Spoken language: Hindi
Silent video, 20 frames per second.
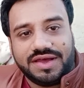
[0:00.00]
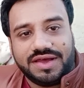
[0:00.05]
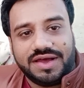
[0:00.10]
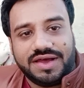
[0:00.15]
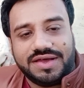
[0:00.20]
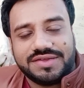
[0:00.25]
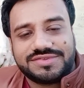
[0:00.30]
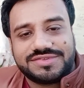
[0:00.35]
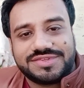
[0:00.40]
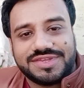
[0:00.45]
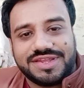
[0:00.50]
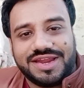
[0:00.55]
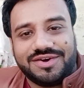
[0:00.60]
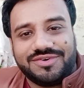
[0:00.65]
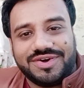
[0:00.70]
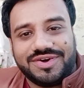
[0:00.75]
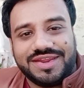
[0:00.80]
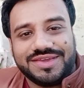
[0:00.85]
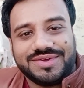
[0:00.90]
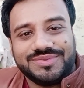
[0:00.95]

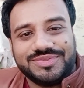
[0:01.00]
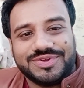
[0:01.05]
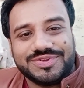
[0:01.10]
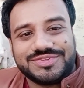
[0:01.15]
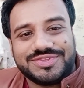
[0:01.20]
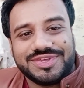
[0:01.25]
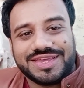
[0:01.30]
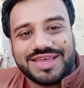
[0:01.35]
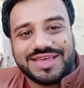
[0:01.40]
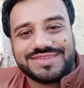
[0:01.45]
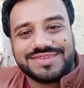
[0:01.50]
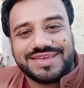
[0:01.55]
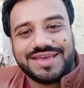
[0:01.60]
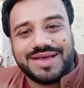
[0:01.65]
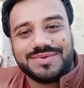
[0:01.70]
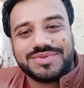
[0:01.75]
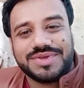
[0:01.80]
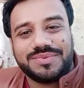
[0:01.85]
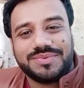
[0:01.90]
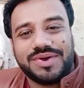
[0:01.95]
वालेकुम दोस्तों कैसे हैं
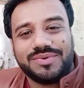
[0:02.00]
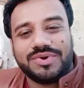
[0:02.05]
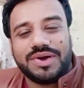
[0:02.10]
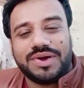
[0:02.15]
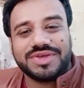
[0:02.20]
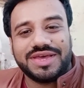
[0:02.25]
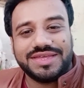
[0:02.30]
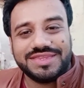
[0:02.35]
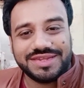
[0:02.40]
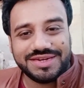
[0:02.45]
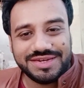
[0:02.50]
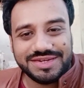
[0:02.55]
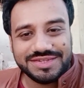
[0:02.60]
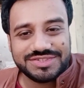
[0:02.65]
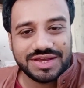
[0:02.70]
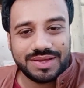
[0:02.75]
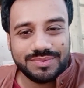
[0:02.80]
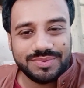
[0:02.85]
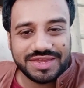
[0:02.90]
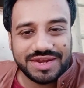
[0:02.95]
आप सब मैं आपके हैदर अली
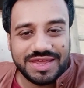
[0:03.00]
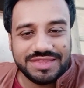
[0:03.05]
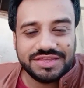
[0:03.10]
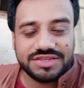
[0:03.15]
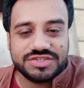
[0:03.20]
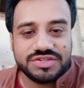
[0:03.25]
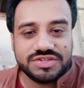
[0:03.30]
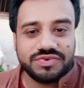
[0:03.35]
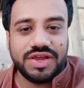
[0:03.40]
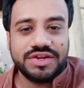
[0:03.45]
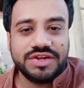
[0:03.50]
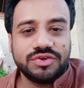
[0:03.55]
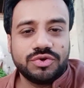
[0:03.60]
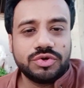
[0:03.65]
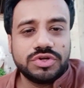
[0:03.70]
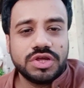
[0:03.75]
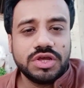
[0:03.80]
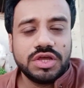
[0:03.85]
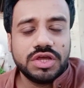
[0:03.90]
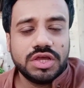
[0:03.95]
शाह हैदर जवाइन
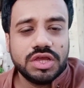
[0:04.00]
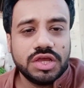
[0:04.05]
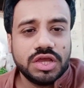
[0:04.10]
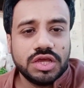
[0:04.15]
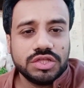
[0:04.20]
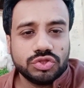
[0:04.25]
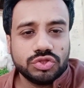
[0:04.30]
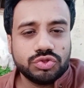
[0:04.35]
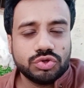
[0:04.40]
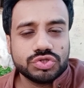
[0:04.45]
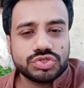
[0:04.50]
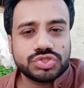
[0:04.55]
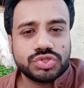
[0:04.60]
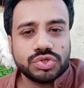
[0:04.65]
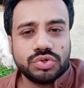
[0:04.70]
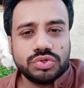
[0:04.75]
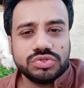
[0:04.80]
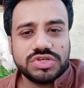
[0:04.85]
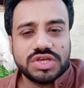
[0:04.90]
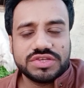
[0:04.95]
गोट तो
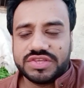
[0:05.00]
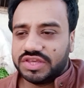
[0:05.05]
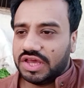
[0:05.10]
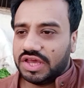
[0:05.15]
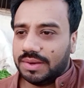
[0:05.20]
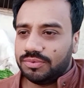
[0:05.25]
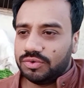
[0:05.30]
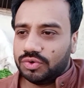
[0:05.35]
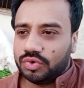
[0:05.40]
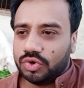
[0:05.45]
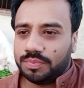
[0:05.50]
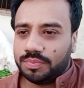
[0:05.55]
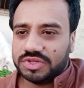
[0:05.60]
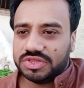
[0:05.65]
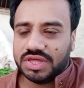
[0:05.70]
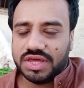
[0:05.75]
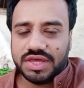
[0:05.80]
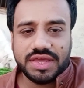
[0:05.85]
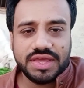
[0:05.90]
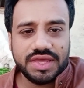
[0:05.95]
दोस्तों जैसे कि आप लोगों को
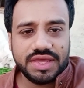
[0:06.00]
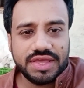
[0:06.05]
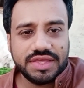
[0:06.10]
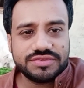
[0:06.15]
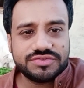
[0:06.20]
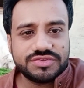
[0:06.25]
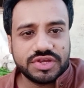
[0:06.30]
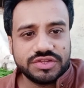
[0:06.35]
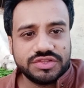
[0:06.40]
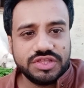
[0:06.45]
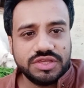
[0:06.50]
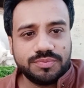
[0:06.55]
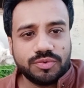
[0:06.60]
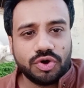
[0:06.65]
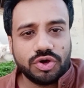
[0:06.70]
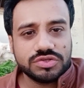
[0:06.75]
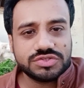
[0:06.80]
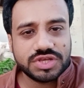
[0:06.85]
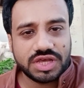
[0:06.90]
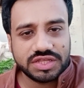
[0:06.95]
पता है सर्दी
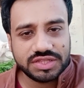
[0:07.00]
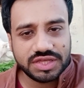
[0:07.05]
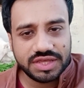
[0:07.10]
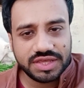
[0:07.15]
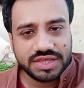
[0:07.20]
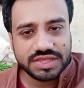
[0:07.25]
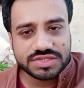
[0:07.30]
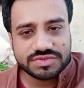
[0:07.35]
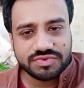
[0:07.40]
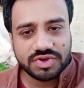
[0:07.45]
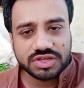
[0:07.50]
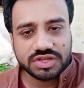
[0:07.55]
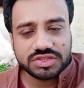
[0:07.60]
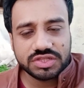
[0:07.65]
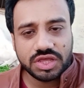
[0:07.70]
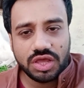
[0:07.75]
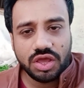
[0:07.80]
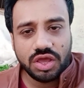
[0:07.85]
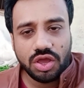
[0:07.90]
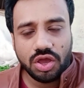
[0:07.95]
बहुत ज़्यादा है इस
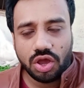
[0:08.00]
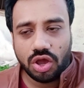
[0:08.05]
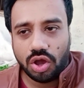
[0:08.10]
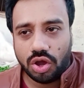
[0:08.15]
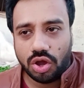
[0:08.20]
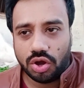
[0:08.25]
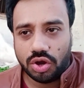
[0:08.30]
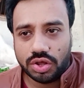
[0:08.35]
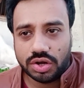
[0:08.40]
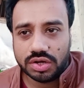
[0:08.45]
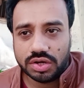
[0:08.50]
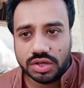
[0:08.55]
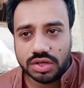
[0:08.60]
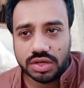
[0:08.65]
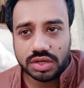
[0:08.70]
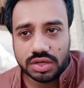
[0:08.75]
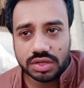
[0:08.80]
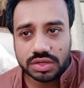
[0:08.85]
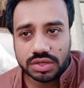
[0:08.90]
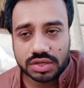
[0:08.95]
वक्त और
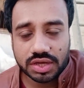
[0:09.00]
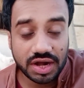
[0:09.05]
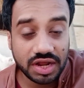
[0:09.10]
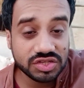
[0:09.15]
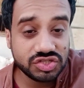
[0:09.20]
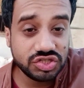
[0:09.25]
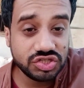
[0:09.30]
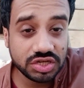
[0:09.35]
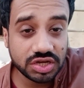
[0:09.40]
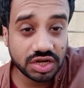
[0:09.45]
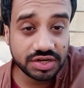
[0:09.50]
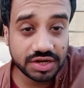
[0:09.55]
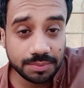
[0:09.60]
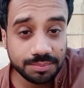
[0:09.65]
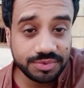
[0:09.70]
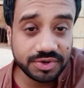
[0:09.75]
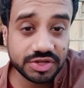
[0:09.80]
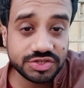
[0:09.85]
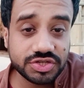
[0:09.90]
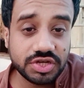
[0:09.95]
कराची का
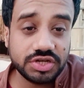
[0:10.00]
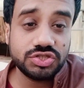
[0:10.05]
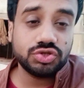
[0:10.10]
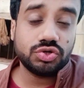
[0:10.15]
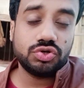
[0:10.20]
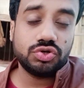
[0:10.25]
टेम्परेचर जो